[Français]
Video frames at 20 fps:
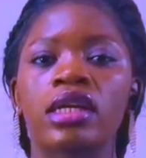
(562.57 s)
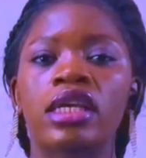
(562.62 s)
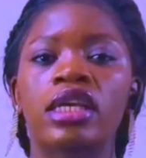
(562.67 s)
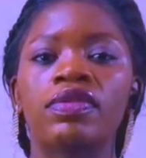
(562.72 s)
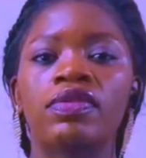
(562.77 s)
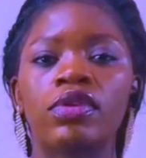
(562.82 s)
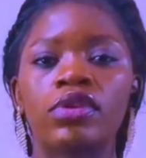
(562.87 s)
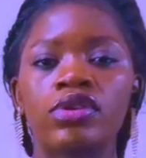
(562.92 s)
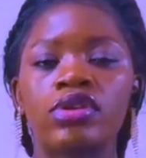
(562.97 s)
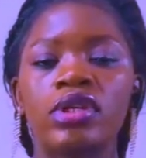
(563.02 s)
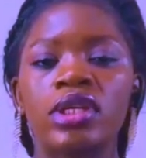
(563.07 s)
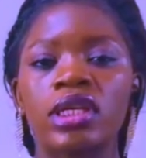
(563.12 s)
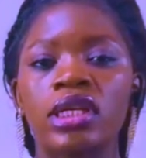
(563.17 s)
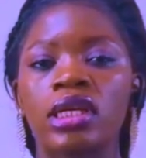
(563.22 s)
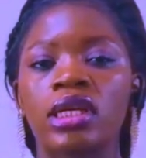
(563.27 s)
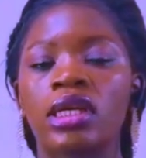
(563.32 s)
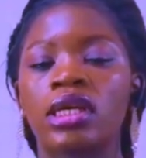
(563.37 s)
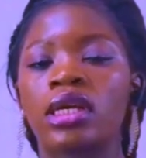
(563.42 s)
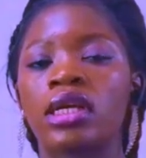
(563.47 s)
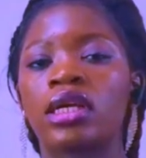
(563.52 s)
qui veut dire
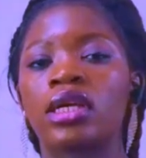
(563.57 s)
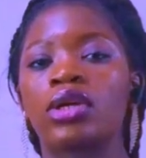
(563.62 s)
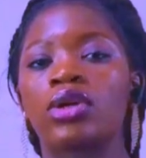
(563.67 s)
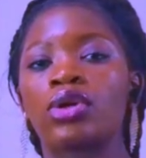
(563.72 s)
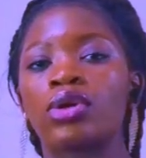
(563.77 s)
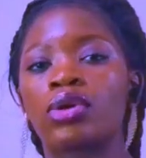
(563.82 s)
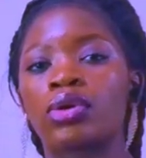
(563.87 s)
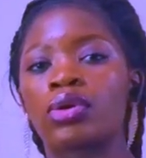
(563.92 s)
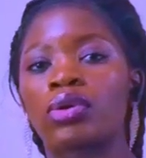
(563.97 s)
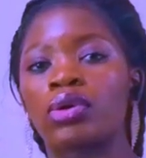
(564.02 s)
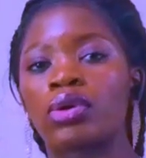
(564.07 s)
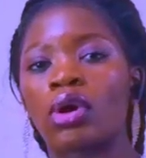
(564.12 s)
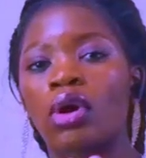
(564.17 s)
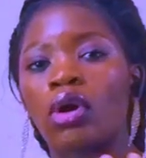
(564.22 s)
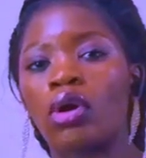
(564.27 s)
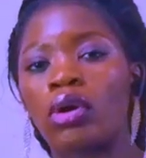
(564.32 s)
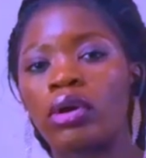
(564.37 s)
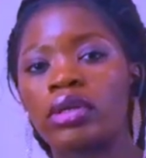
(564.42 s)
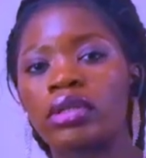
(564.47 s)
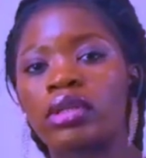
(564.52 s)

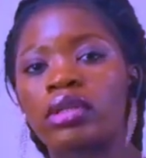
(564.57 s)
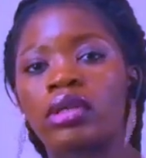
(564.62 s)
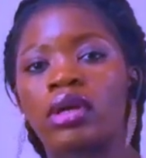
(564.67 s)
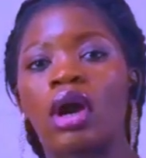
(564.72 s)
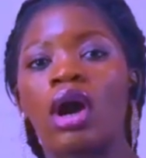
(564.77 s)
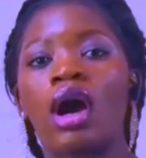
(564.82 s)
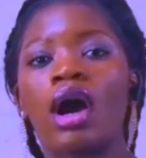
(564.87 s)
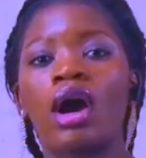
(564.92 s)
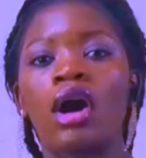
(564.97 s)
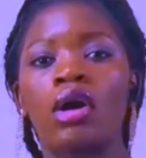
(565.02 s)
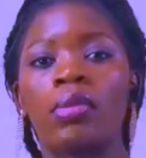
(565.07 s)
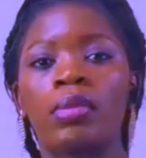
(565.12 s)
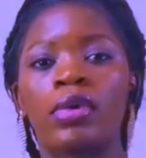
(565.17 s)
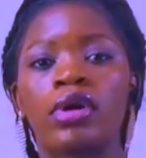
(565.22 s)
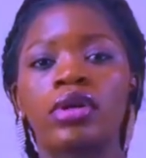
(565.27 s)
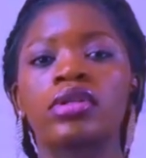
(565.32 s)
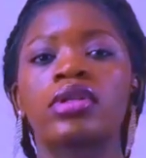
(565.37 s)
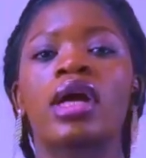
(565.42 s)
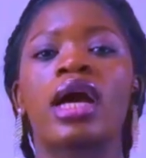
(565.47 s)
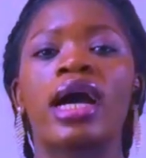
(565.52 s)
growth
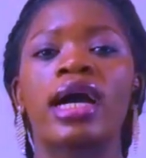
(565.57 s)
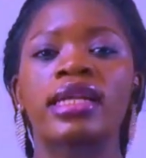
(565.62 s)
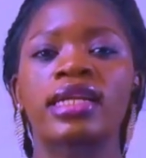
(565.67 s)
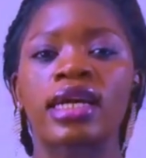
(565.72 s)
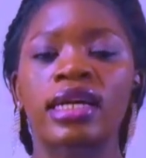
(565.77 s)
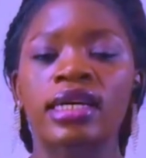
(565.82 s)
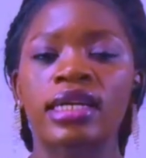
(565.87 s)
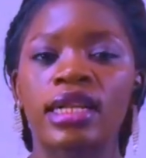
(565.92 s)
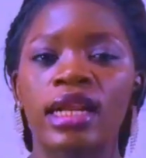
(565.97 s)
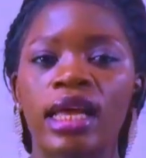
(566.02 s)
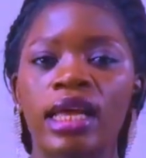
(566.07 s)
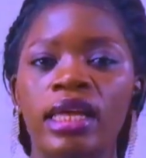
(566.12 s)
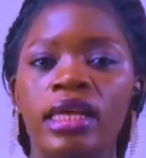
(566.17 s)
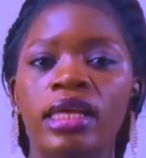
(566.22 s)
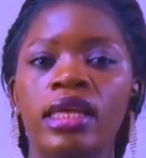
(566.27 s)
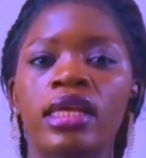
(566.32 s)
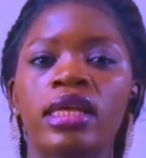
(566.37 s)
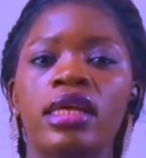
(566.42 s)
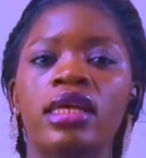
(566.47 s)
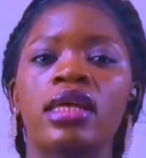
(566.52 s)
hormone en anglais,